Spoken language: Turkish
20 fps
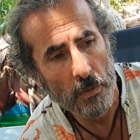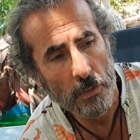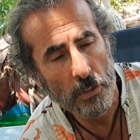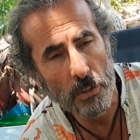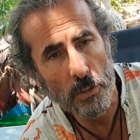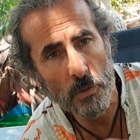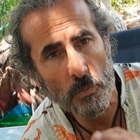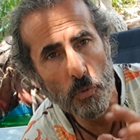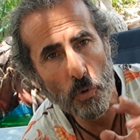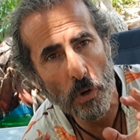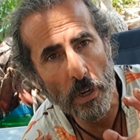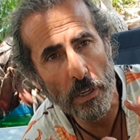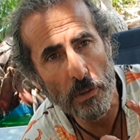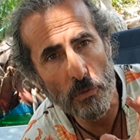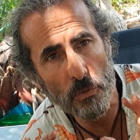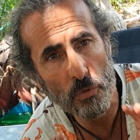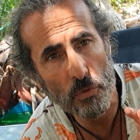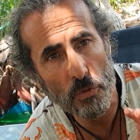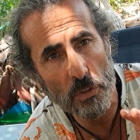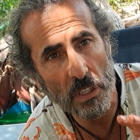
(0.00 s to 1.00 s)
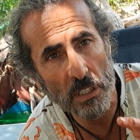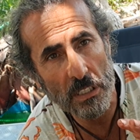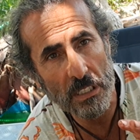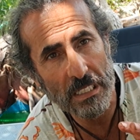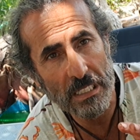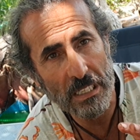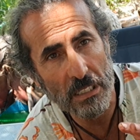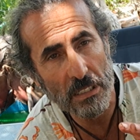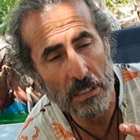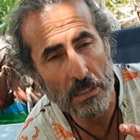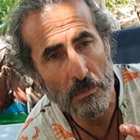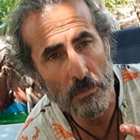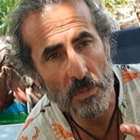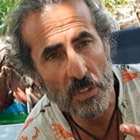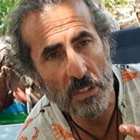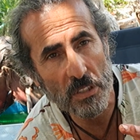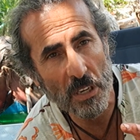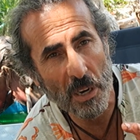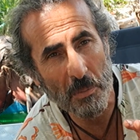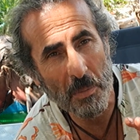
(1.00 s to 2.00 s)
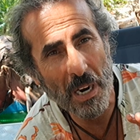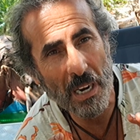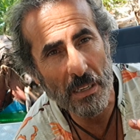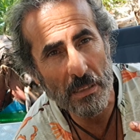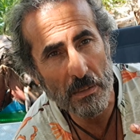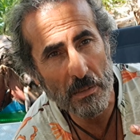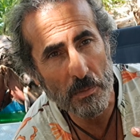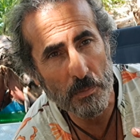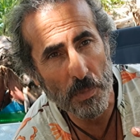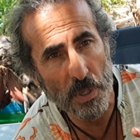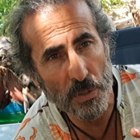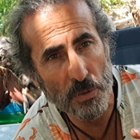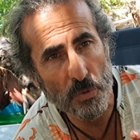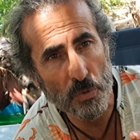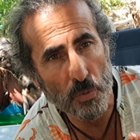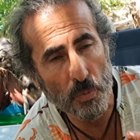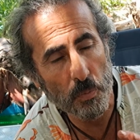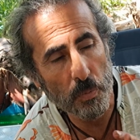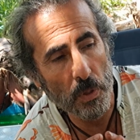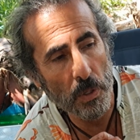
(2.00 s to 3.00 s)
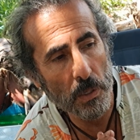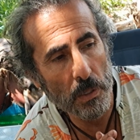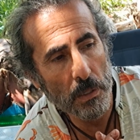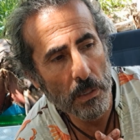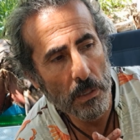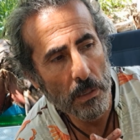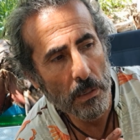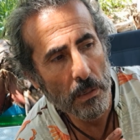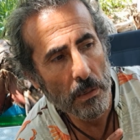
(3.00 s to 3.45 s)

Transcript: Şimdi bu en üstteki kesim cemaat mensupları